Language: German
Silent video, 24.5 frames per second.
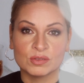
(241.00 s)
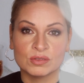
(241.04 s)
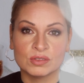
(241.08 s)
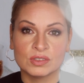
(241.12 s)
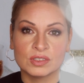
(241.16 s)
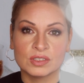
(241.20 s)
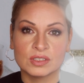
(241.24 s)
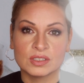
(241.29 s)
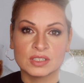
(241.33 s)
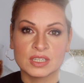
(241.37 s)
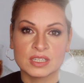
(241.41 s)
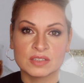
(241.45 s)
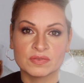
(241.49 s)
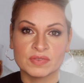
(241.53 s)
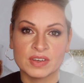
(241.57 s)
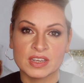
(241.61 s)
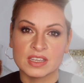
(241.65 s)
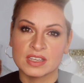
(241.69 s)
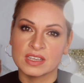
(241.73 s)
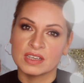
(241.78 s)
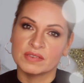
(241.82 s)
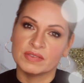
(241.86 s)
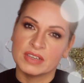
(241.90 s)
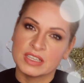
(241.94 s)
und das
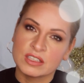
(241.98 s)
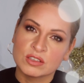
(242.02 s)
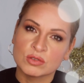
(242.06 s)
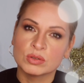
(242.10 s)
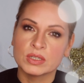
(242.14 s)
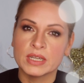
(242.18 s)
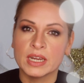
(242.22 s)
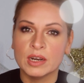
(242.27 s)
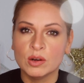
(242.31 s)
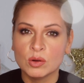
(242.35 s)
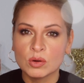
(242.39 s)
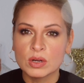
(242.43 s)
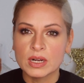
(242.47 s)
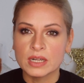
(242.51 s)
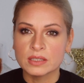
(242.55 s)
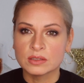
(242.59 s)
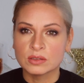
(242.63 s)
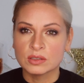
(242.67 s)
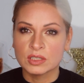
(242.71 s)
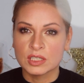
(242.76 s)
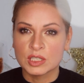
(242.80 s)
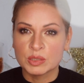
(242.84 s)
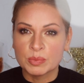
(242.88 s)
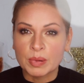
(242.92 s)
war, ist so der Look,
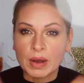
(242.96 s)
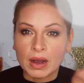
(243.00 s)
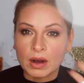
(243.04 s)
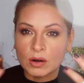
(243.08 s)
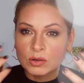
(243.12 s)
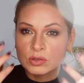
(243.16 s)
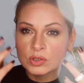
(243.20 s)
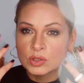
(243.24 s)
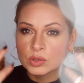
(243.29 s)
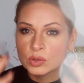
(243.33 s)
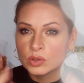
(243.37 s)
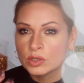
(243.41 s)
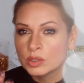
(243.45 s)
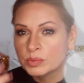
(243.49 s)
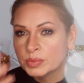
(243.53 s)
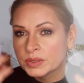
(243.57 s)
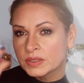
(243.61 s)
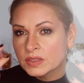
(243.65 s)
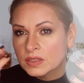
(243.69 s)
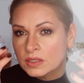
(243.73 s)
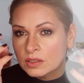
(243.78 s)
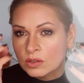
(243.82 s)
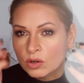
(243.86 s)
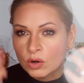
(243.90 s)
also diese Brauntöne,
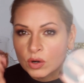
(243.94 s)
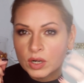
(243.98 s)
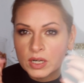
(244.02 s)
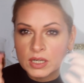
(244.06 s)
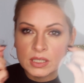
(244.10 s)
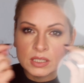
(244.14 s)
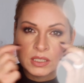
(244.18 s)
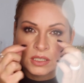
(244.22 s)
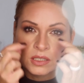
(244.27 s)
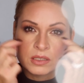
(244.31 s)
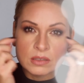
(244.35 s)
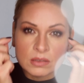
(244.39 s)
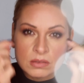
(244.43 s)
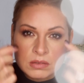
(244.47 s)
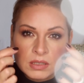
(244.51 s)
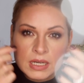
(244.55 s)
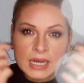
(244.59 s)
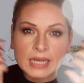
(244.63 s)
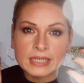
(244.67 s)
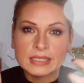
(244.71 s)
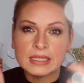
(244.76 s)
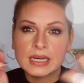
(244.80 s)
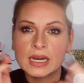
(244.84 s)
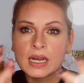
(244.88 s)
bisschen goldig, äh,
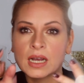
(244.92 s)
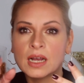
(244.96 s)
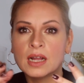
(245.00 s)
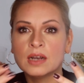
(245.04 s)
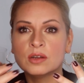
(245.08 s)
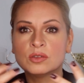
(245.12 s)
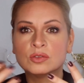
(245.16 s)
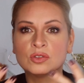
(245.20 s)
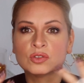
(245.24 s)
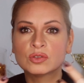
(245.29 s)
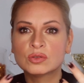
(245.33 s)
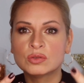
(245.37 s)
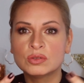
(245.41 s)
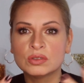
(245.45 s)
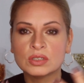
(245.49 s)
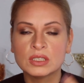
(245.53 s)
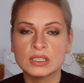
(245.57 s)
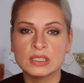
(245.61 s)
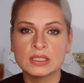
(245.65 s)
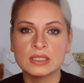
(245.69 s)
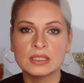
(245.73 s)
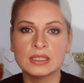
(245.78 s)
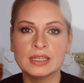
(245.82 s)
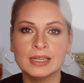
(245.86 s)
Kajal und so,
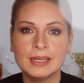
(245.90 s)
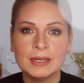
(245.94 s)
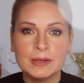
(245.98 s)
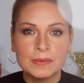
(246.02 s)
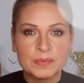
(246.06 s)
ne?